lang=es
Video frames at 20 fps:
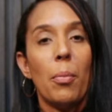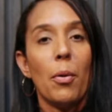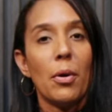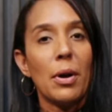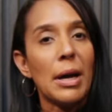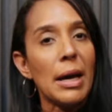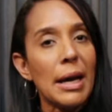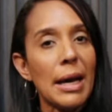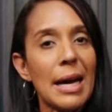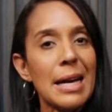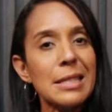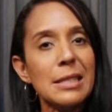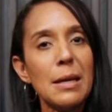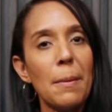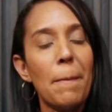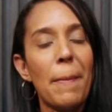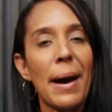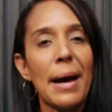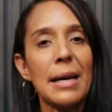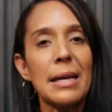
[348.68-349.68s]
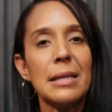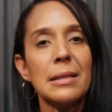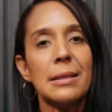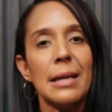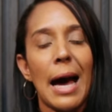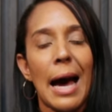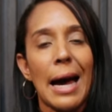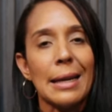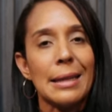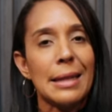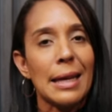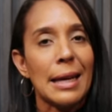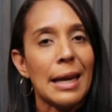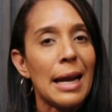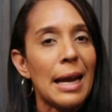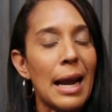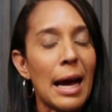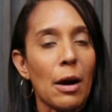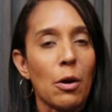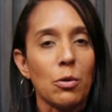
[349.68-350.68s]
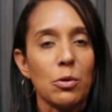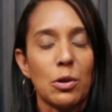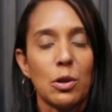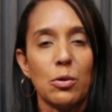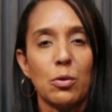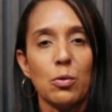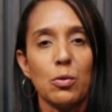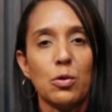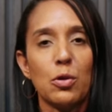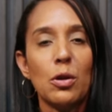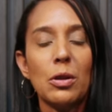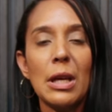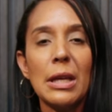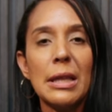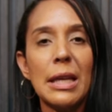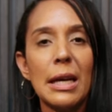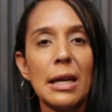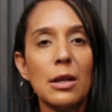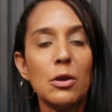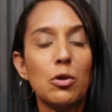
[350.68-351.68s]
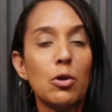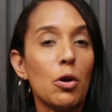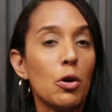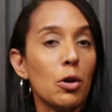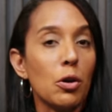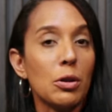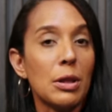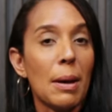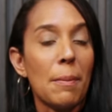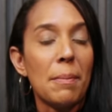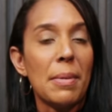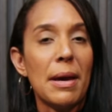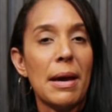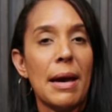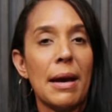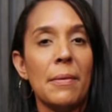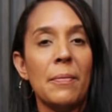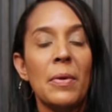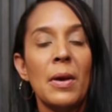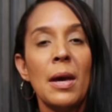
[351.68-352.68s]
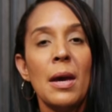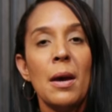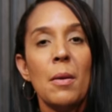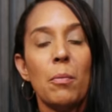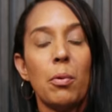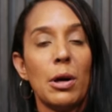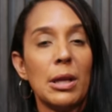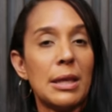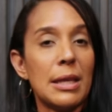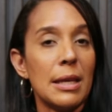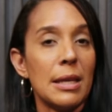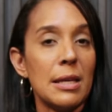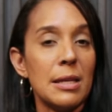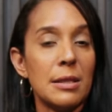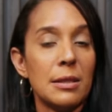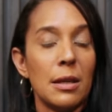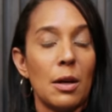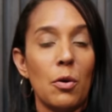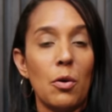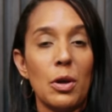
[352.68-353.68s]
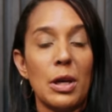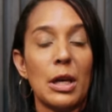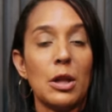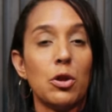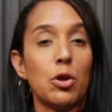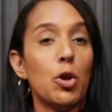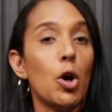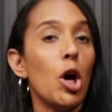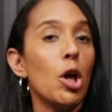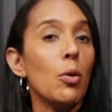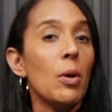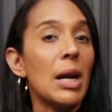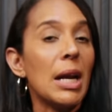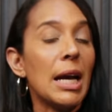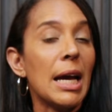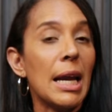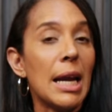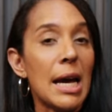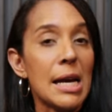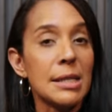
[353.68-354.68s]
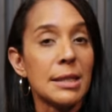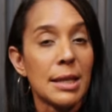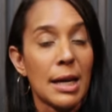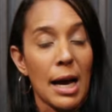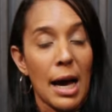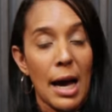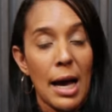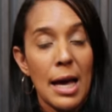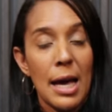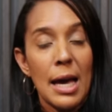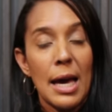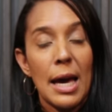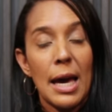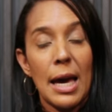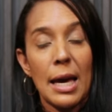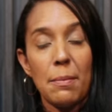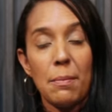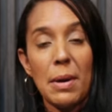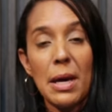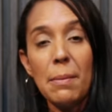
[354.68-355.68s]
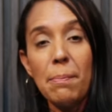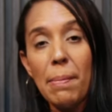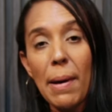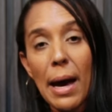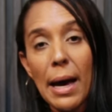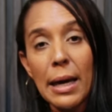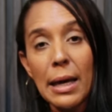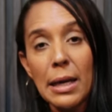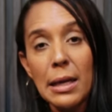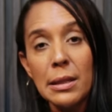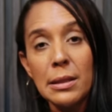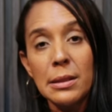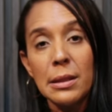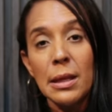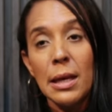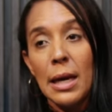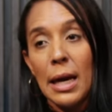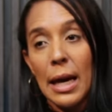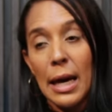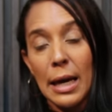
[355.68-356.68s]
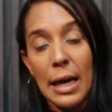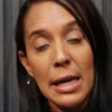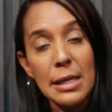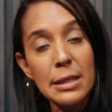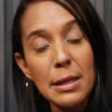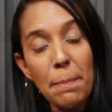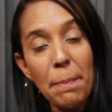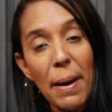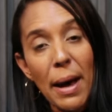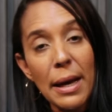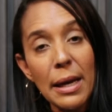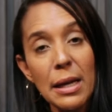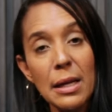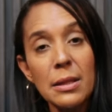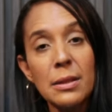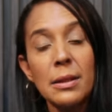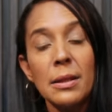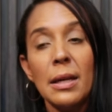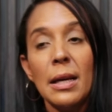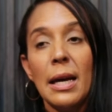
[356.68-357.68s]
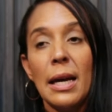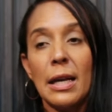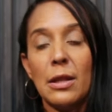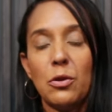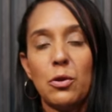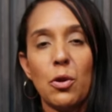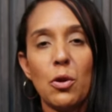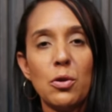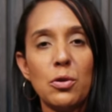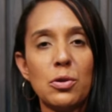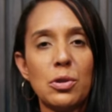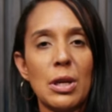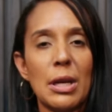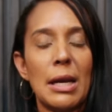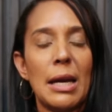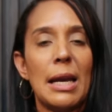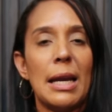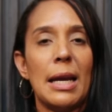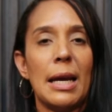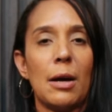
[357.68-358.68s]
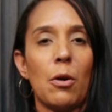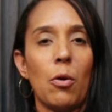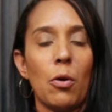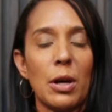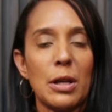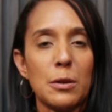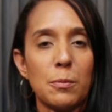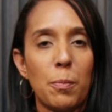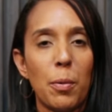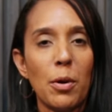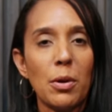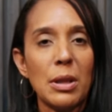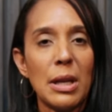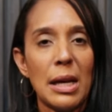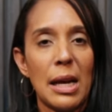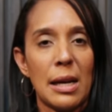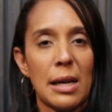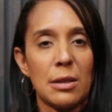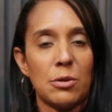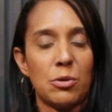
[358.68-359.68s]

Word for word: porque en ese país, al tener la constitución de territorio también, pues te dice, oye, todo el que nazca en mi país, en ese país, entonces le corresponde la